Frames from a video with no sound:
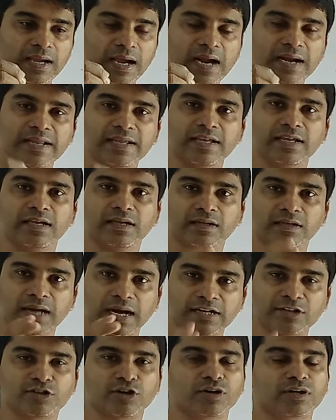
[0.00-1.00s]
গাড়ি
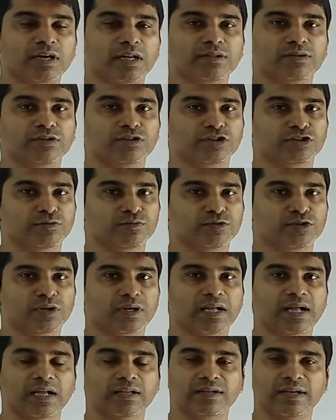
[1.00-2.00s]
গাড়ি সংক্রান্ত যে সমস্ত
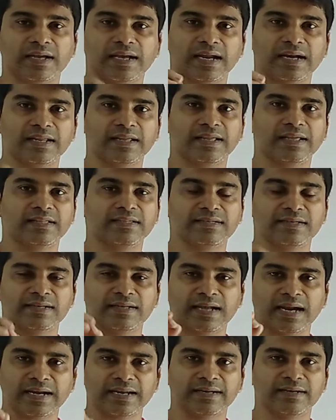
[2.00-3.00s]
কাজ হয় গাড়ি ইঞ্জিন
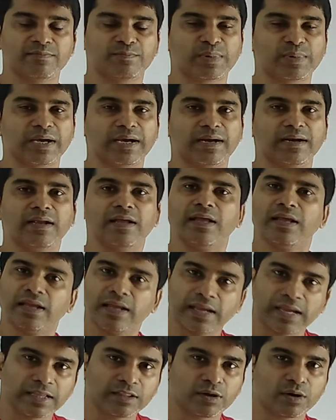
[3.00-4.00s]
গাড়ি রিপেয়ার
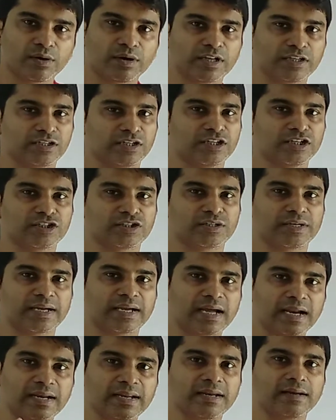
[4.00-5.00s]
এই ধরনের জিনিস যে
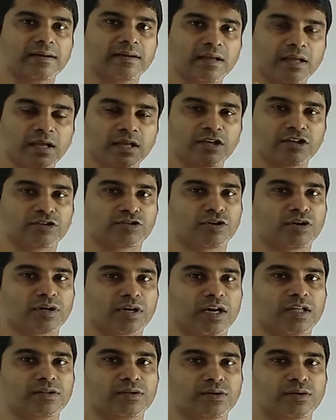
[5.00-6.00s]
গাড়ির
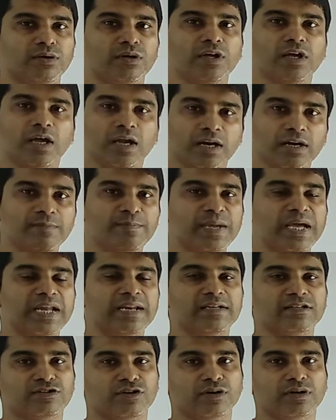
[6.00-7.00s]
সংক্রান্ত
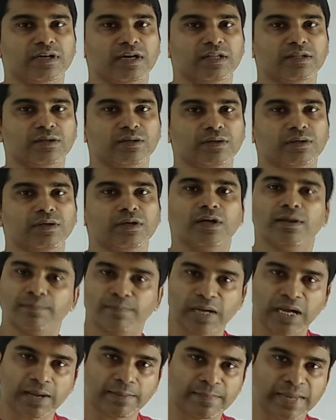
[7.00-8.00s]
রিপেয়ারিং সংক্রান্ত
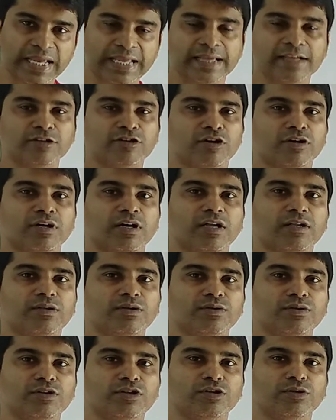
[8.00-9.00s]
বা মেকিং সংক্রান্ত
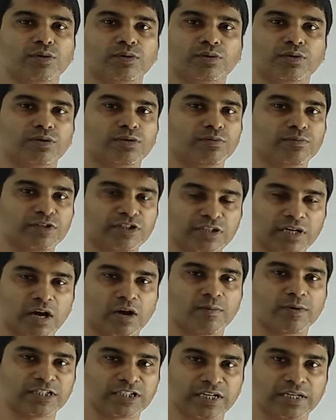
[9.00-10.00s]
যদি তথ্য তুমি
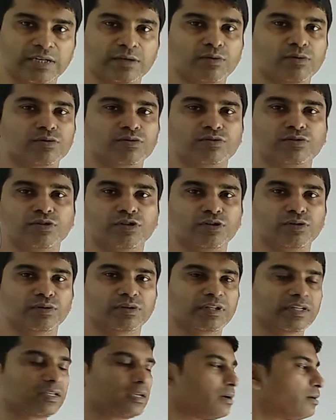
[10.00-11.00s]
চাও বা সেই কোর্স যদি
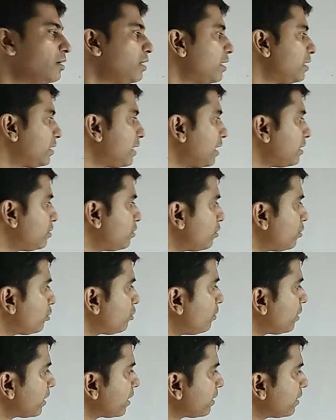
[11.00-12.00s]
করতে চাও তার জন্য
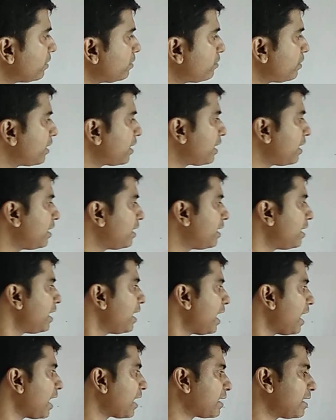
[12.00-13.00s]
তোমাকে কিন্তু এখানে
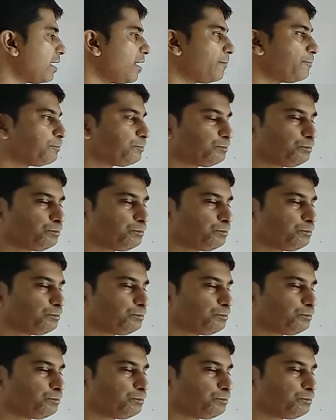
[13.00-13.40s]
একটা